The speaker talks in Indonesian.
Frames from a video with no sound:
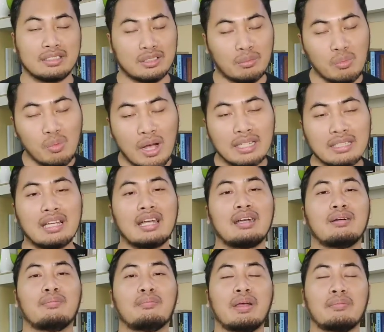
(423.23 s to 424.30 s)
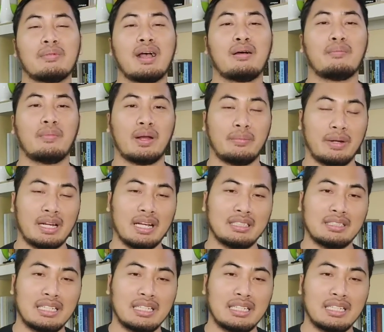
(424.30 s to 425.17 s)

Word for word: semuanya memang berbeda.